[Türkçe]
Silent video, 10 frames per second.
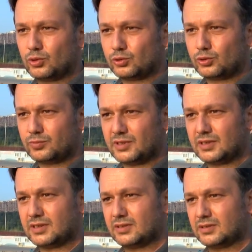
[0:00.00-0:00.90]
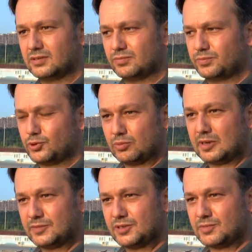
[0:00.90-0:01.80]
oturmada
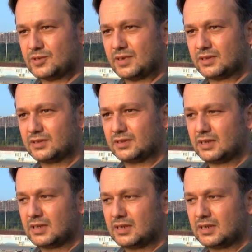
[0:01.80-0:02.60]
problemlerimiz vardı.